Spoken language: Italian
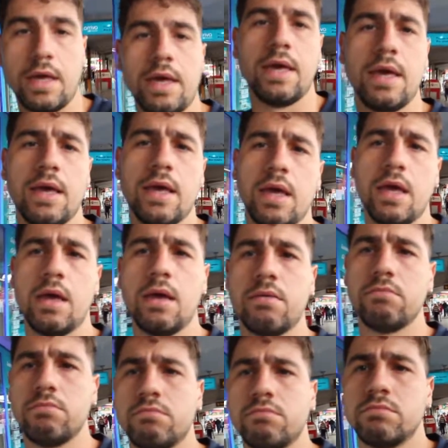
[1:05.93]
e
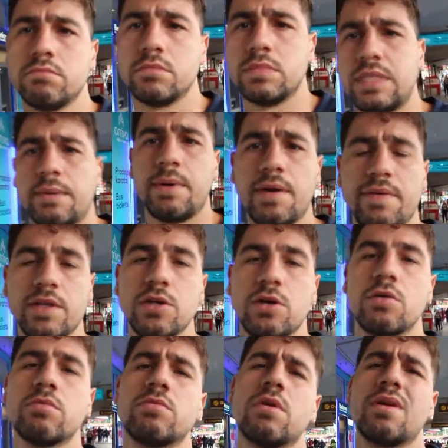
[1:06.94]
ehm, siamo arrivati
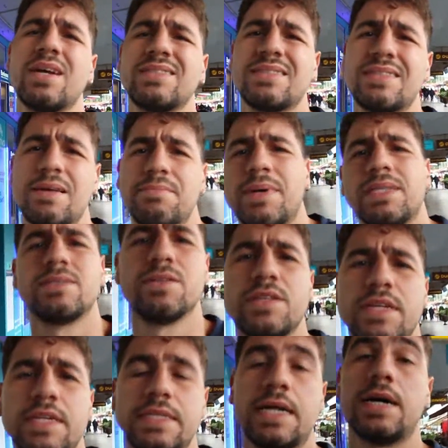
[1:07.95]
con un'oretta e mezzo
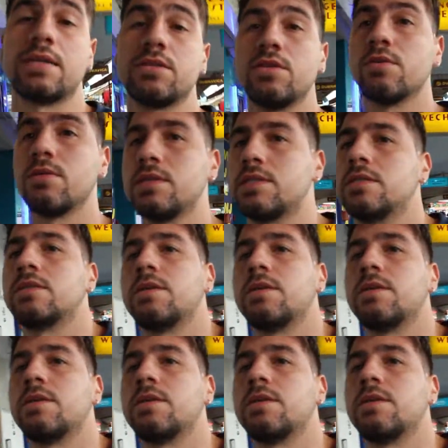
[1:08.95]
di ritardo, questo